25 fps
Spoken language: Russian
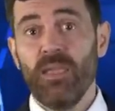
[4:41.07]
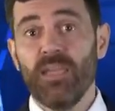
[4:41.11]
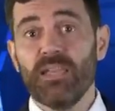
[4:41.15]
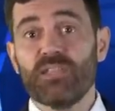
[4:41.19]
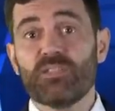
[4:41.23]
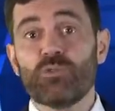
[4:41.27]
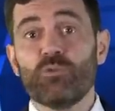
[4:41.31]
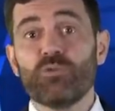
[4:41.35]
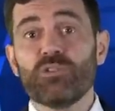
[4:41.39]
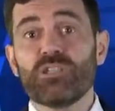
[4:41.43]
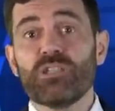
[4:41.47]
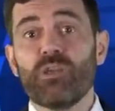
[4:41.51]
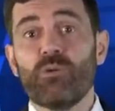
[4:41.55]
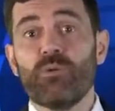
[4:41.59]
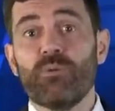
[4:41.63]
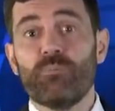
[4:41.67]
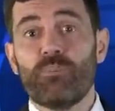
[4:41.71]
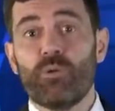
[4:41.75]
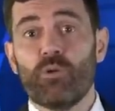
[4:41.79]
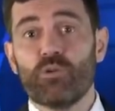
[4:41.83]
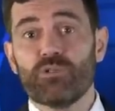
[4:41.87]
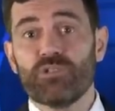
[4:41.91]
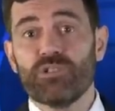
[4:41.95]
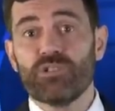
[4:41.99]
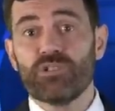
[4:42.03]
Также
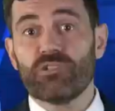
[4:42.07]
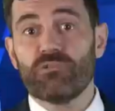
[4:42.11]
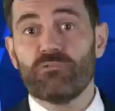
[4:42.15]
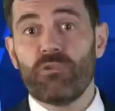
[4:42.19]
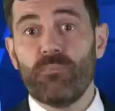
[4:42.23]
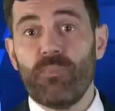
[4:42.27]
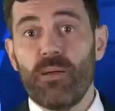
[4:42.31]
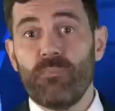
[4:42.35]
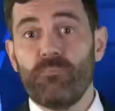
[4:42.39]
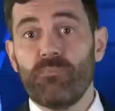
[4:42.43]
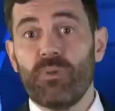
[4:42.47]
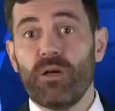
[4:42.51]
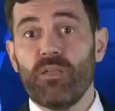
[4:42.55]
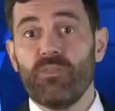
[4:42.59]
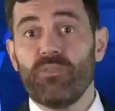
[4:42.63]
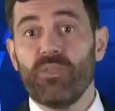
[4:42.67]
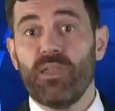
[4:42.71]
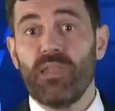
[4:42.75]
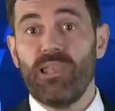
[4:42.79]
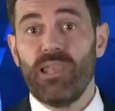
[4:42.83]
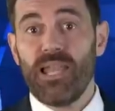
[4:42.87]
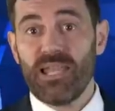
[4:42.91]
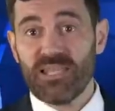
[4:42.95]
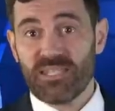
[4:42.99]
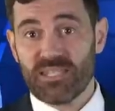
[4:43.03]
очень важно помнить
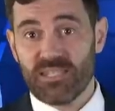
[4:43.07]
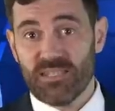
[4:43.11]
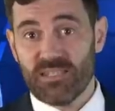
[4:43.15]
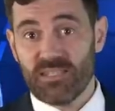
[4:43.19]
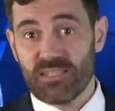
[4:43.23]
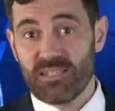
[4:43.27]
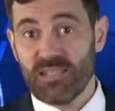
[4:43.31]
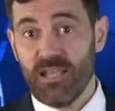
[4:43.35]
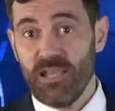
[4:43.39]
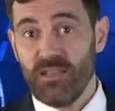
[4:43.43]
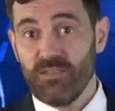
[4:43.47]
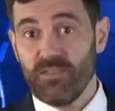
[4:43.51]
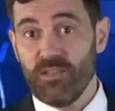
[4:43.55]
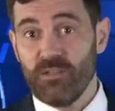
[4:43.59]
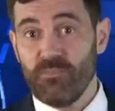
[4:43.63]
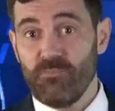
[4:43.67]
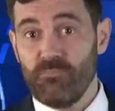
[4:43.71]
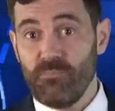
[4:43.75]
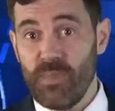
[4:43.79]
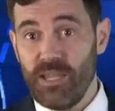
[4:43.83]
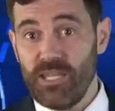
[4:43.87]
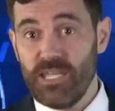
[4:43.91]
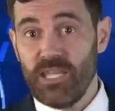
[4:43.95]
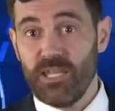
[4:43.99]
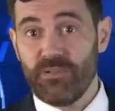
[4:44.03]
уроки,
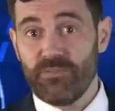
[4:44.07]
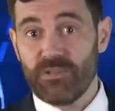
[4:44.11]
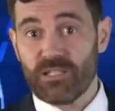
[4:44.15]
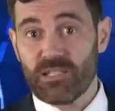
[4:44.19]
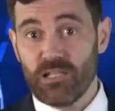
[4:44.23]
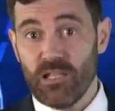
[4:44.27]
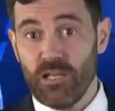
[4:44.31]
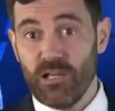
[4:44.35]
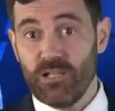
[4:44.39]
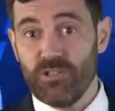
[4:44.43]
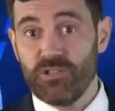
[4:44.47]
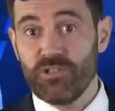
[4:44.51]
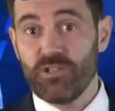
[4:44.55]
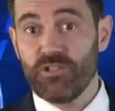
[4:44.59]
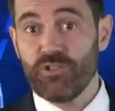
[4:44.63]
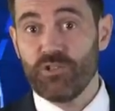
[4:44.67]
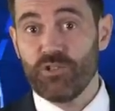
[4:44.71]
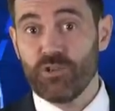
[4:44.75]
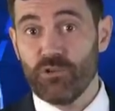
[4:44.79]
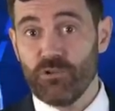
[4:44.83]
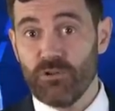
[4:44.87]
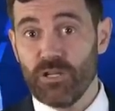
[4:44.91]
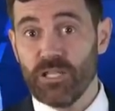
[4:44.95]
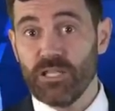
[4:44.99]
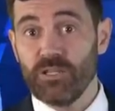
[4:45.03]
которые многие из
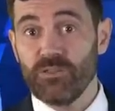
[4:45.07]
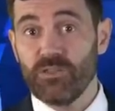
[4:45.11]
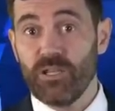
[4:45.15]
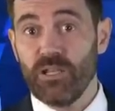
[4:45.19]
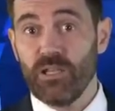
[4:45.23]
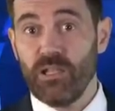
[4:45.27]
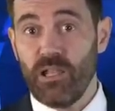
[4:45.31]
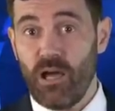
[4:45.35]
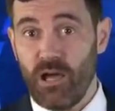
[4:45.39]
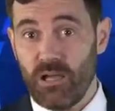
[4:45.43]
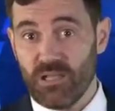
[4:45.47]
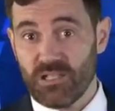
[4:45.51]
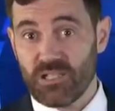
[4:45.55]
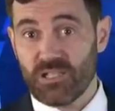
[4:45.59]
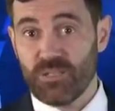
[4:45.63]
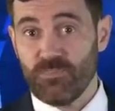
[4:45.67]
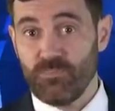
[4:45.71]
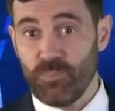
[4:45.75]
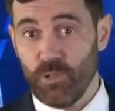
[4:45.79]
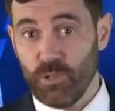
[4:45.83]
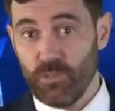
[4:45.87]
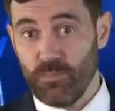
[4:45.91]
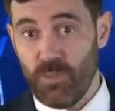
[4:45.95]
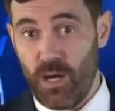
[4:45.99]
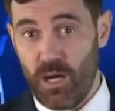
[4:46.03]
нас получили во
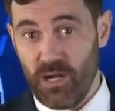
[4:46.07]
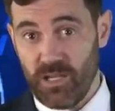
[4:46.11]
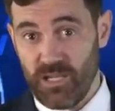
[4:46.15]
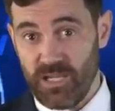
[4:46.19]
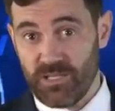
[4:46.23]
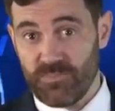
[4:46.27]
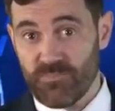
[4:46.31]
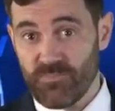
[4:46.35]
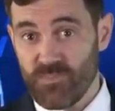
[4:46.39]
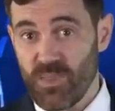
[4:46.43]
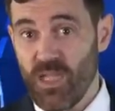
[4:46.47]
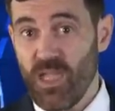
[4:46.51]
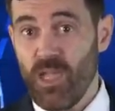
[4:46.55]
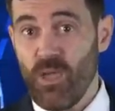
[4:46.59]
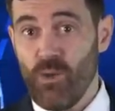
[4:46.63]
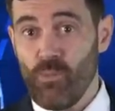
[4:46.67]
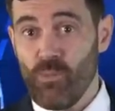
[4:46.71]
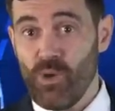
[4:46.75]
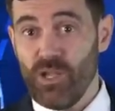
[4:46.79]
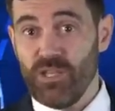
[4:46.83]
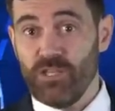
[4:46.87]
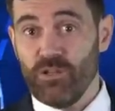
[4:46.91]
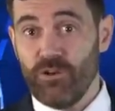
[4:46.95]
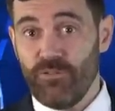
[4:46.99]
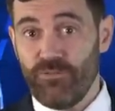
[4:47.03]
время последнего
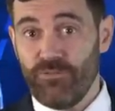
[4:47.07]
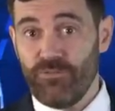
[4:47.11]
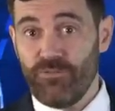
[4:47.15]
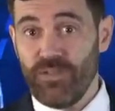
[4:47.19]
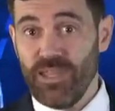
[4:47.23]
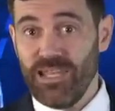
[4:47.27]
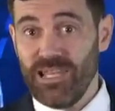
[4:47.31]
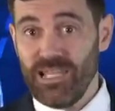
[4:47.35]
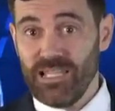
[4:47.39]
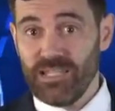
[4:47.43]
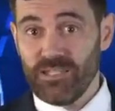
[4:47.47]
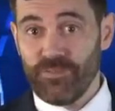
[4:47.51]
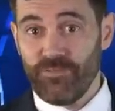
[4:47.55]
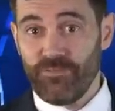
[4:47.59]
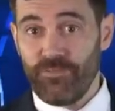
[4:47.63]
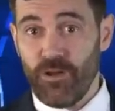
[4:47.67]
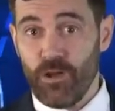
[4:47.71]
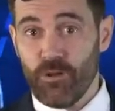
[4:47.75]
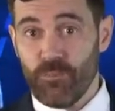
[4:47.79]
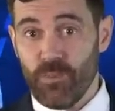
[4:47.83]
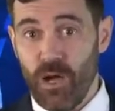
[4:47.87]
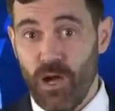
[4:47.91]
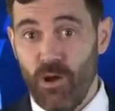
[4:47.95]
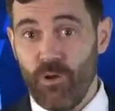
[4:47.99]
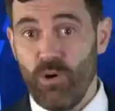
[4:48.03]
бычьего рынка. Во
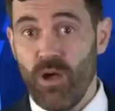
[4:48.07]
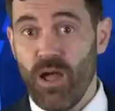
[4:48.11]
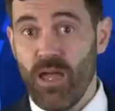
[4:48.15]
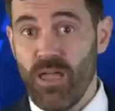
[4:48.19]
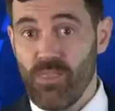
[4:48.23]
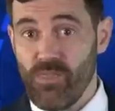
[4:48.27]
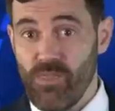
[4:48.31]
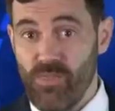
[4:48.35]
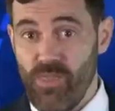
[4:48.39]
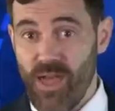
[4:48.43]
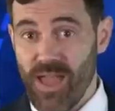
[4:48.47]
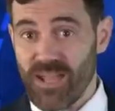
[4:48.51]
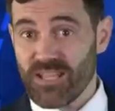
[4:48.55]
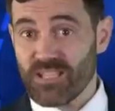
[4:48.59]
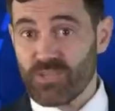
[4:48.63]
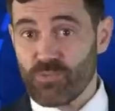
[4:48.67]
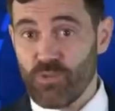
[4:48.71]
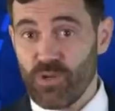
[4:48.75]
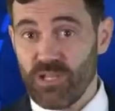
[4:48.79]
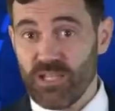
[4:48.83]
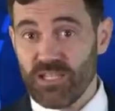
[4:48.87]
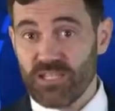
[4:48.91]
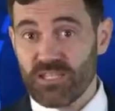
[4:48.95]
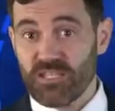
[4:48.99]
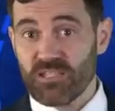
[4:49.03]
время фома самое
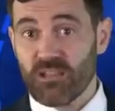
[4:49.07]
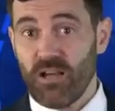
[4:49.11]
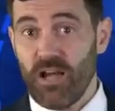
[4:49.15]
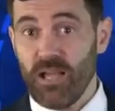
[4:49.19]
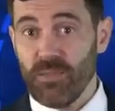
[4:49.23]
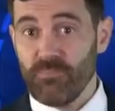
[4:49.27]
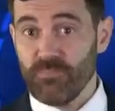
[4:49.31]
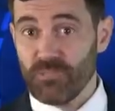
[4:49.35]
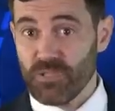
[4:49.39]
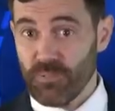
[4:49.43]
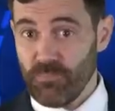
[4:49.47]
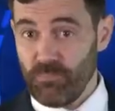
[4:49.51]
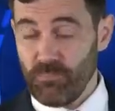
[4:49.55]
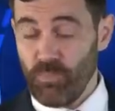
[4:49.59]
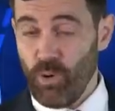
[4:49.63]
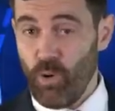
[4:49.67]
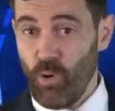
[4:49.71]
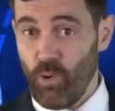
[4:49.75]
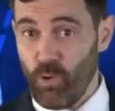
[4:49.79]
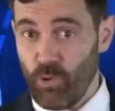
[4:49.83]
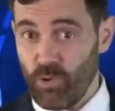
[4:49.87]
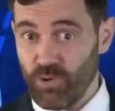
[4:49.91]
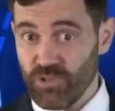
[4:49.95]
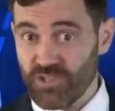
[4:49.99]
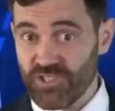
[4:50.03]
время взять
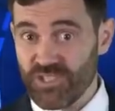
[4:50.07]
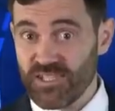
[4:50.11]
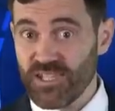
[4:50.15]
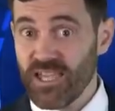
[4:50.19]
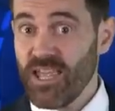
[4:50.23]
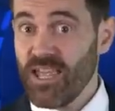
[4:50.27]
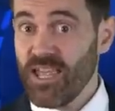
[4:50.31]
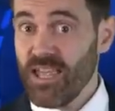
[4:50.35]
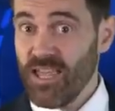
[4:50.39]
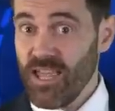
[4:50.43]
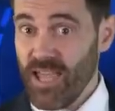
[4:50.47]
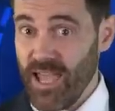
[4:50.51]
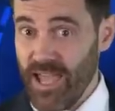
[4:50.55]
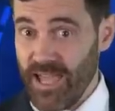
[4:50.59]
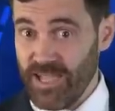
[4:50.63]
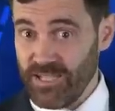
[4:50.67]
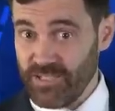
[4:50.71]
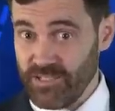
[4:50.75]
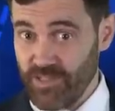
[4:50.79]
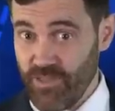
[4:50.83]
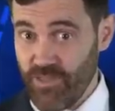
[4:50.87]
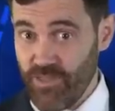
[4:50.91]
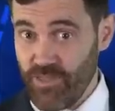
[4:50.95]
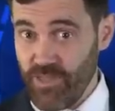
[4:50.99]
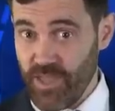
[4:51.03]
паузу и
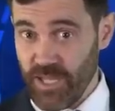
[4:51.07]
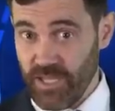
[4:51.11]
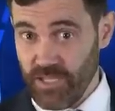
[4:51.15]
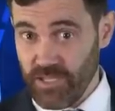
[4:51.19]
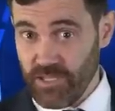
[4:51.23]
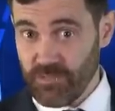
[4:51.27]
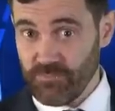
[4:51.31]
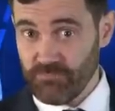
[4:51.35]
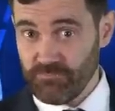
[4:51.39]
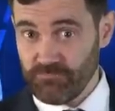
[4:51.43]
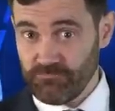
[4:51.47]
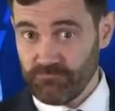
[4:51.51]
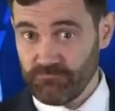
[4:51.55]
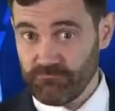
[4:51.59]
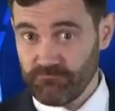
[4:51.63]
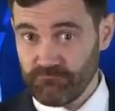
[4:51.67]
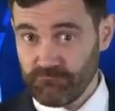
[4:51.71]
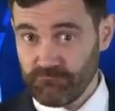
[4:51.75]
начать думать.